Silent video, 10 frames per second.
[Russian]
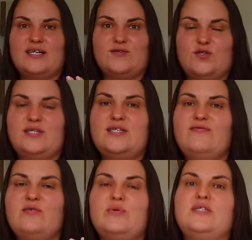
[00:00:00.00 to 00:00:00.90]
раз в
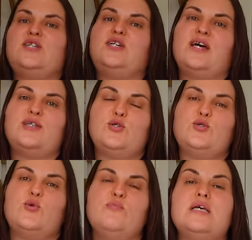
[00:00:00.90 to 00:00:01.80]
жизни вы посещаете
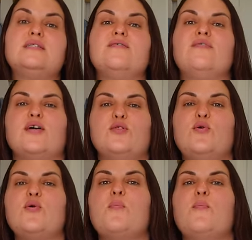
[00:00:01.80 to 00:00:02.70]
то место, в
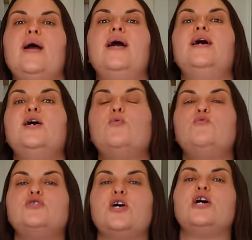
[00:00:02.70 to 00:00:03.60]
котором мы
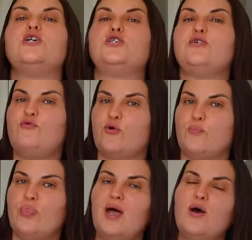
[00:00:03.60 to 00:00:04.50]
уже
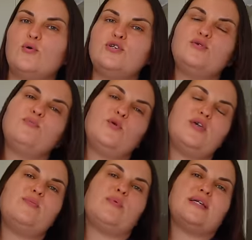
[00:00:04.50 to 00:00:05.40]
живем. Очень
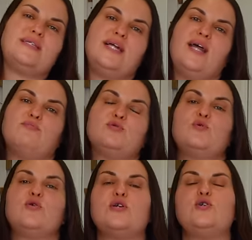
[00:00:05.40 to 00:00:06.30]
многие просили
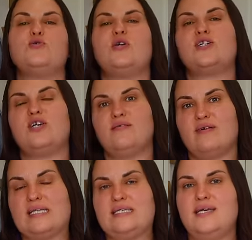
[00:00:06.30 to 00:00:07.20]
обзор еще нашей
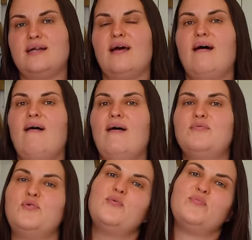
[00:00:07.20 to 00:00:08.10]
квартиры,
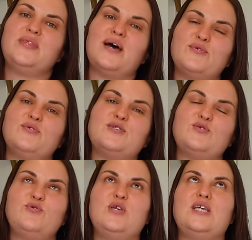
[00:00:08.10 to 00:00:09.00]
но ну, так у
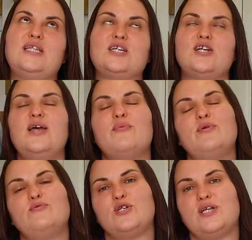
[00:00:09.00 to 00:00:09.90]
нас руки не дошли, а
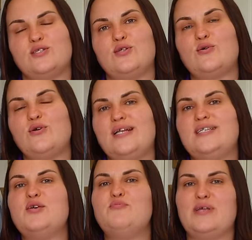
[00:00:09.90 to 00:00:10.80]
мы уже
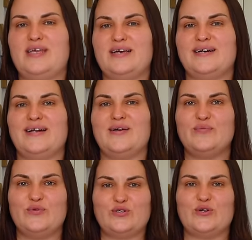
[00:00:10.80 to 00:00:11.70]
достроились и переехали.
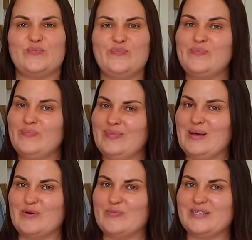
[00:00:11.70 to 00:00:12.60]
Ну что, не,
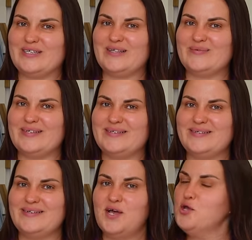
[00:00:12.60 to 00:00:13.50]
добро пожаловать? можно сказать?